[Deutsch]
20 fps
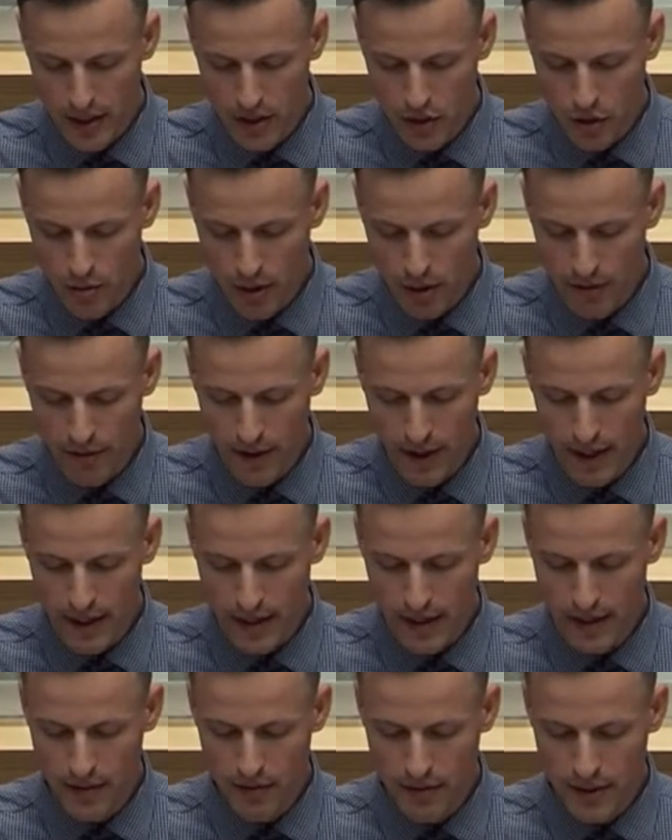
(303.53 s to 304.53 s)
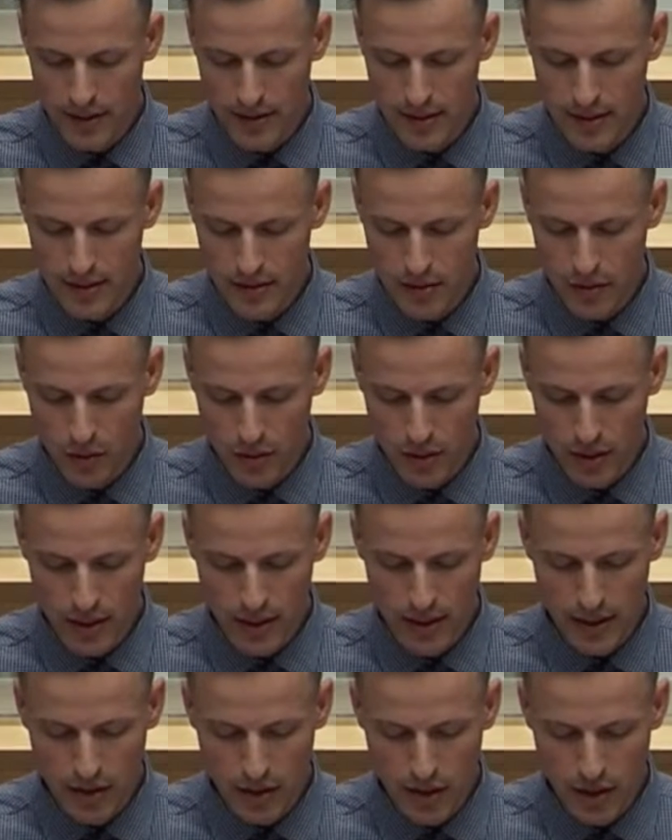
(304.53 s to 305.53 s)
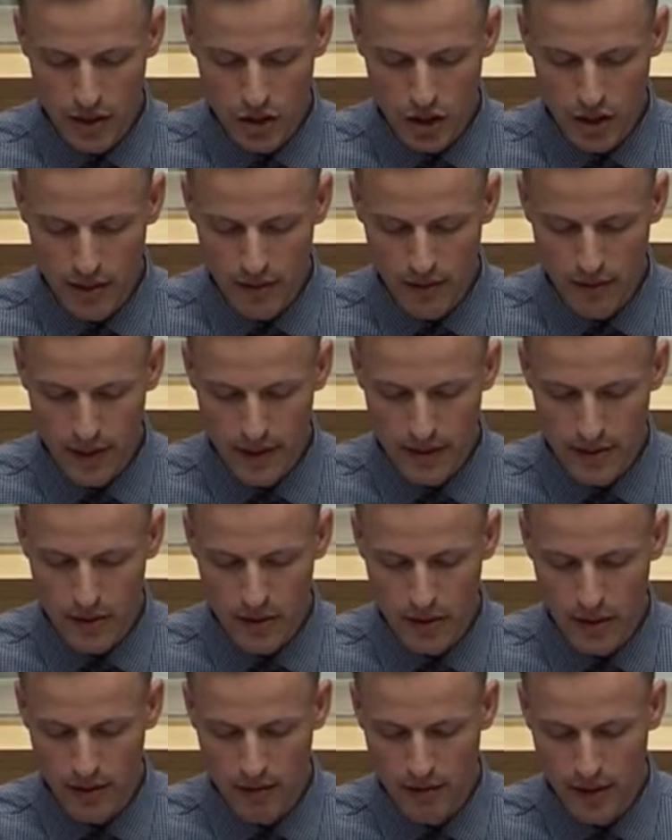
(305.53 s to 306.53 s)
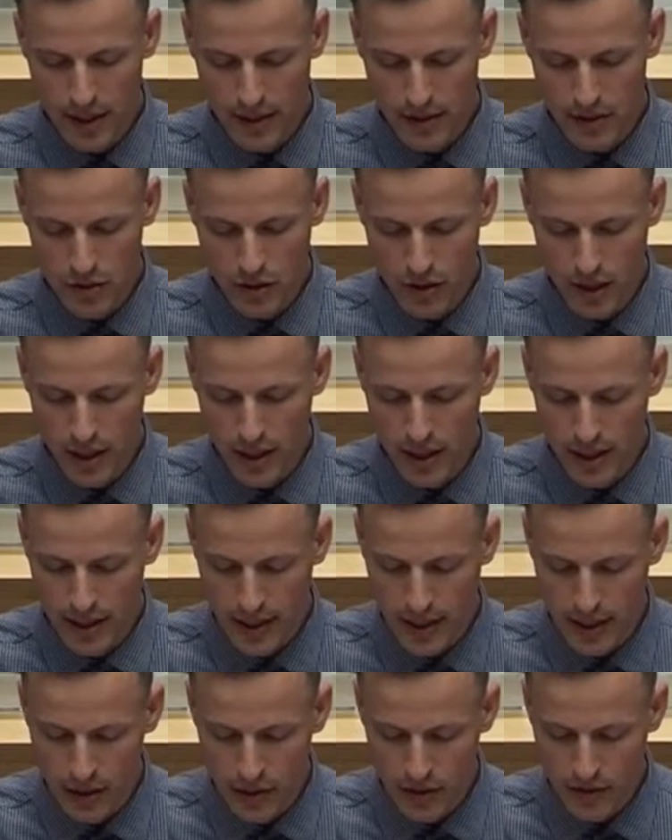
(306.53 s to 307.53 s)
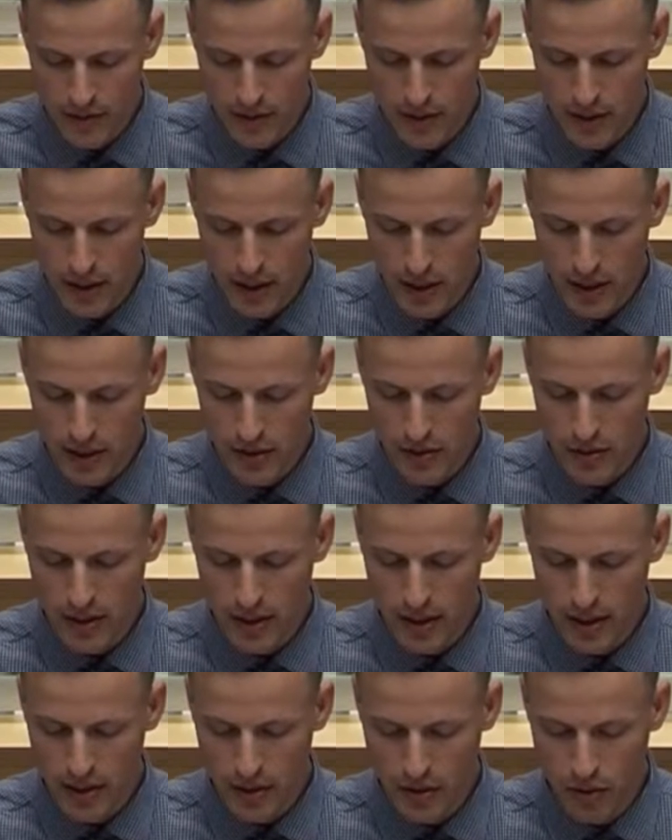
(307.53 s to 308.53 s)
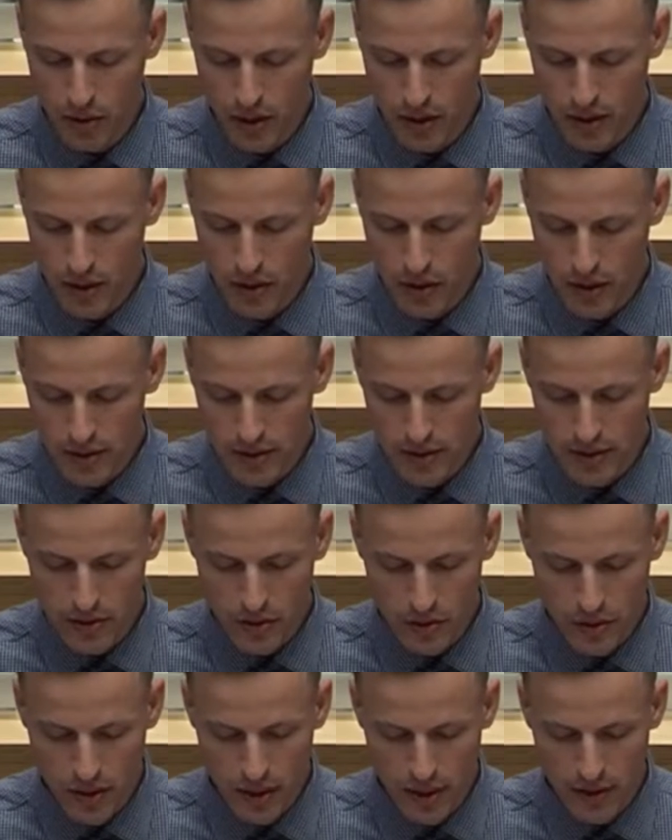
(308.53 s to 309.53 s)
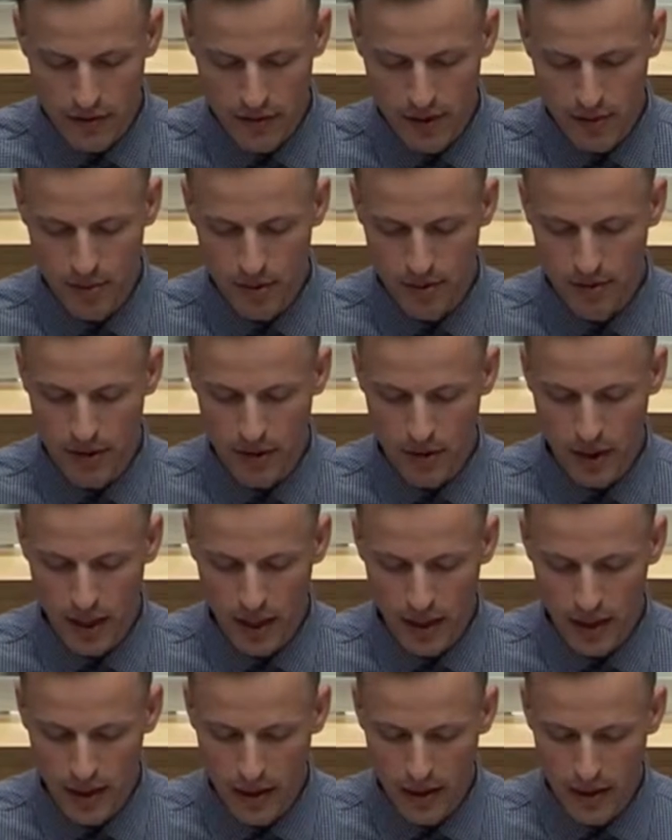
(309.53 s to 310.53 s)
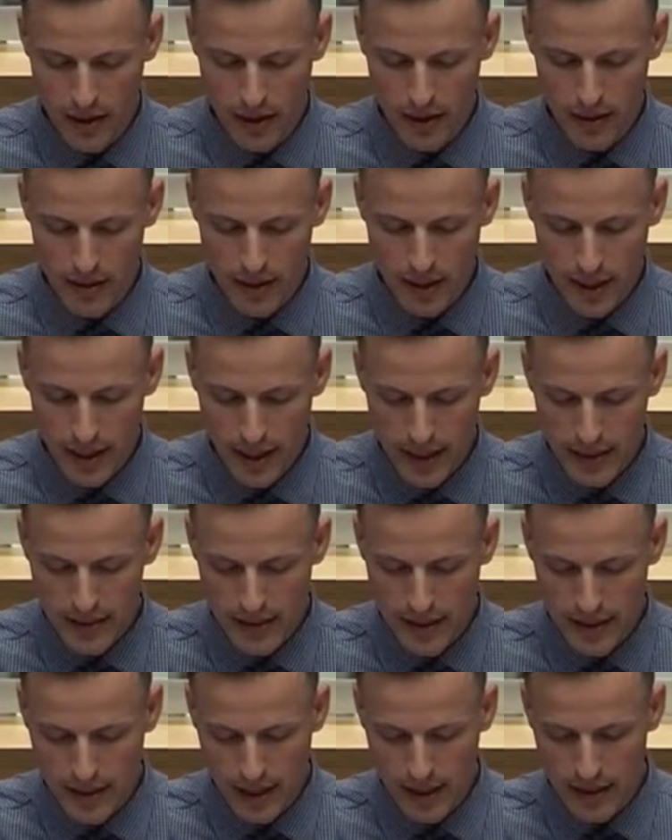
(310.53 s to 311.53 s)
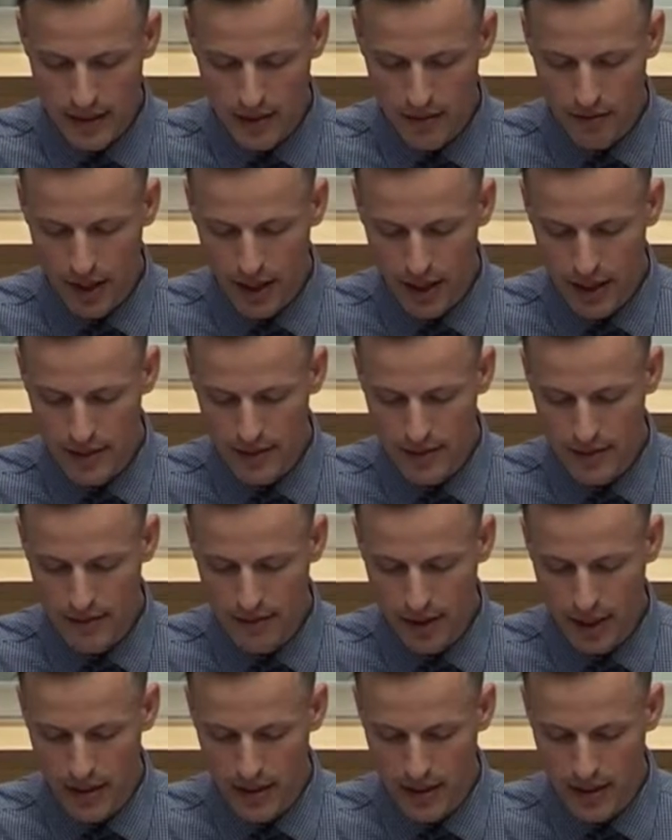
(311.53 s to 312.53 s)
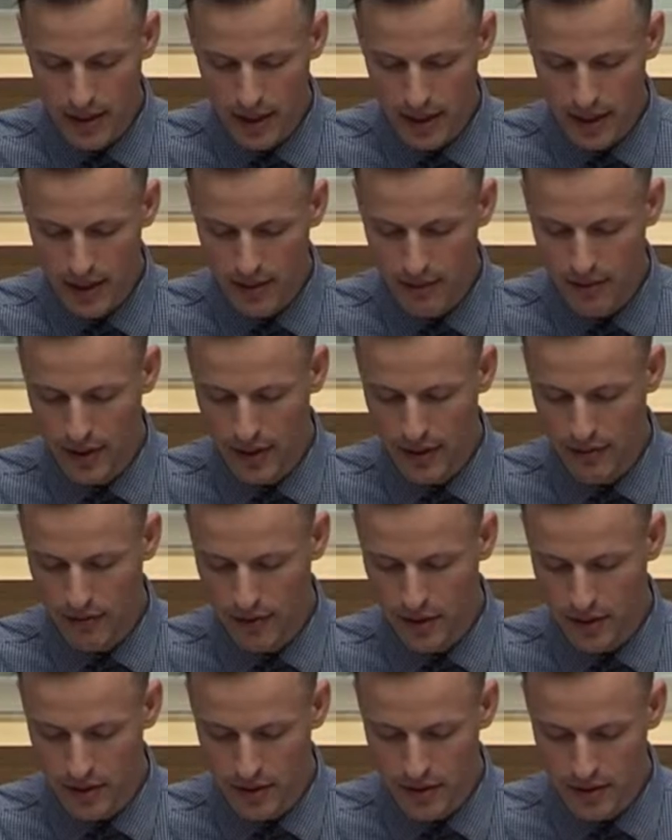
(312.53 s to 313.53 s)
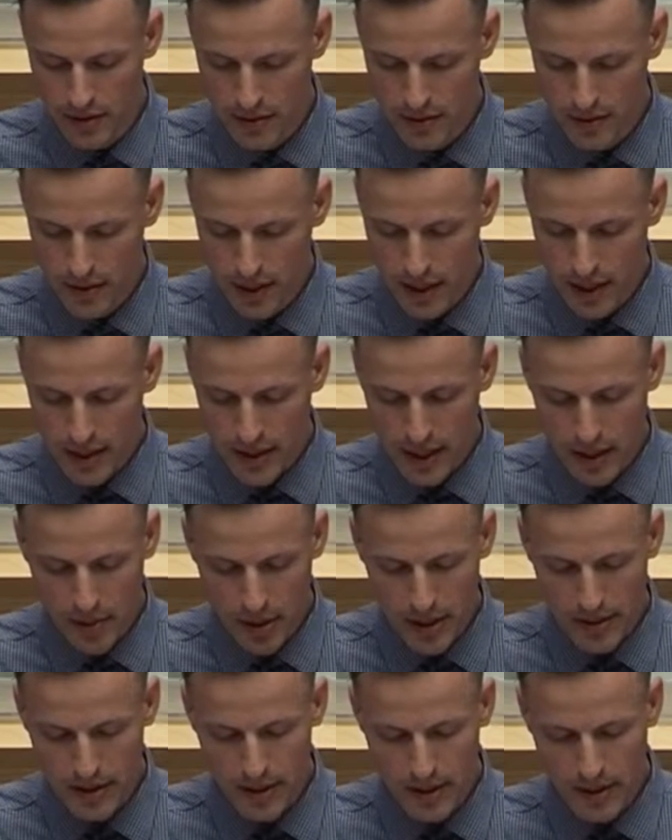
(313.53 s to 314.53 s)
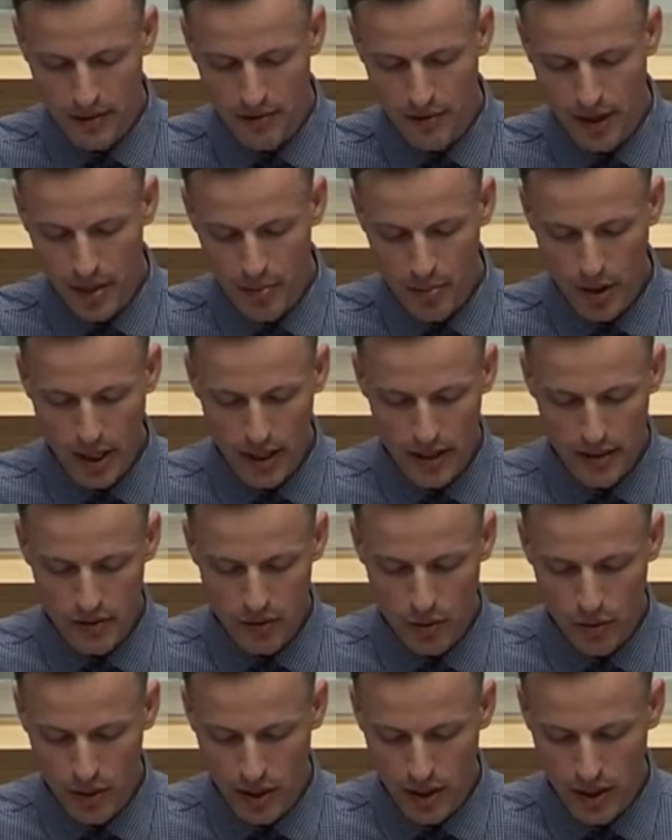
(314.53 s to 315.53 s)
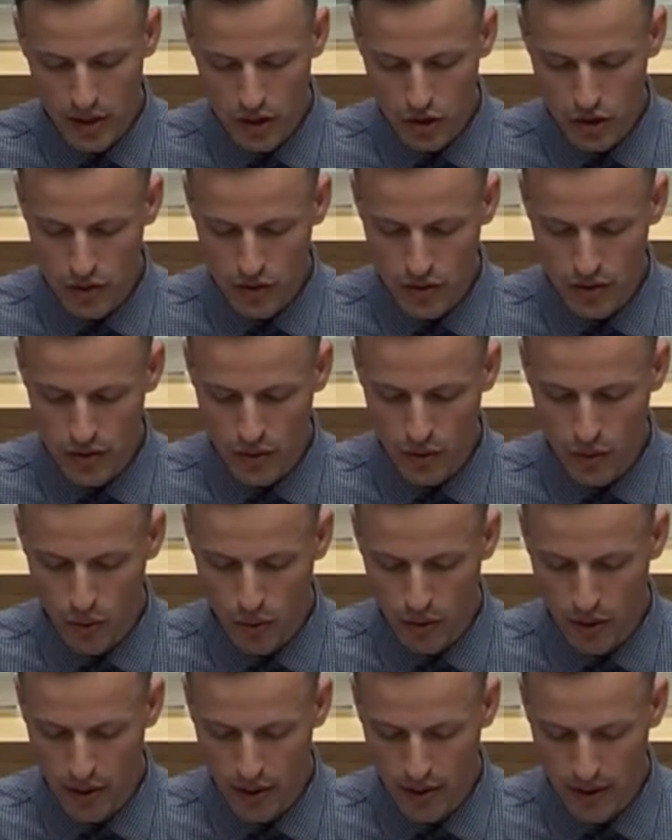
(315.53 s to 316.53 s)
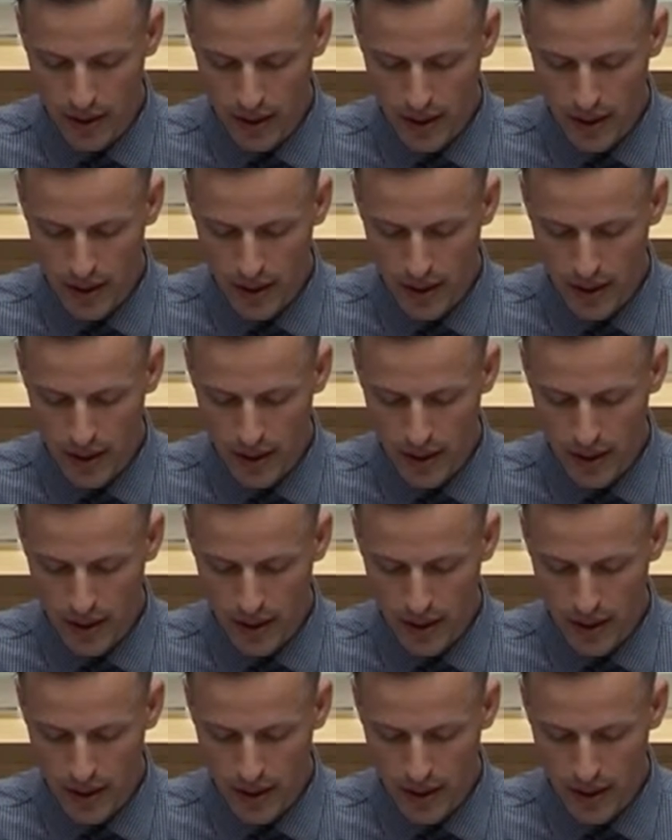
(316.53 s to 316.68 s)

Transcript: Die überfälligen Investitionen in neue Schienenfahrzeuge werden teuer erkauft durch einen höheren Kostendruck auf die BVG, der letztlich an die Fahrgäste weitergereicht werden wird. Dabei sind die Fahrpreise ohnehin schon zu hoch.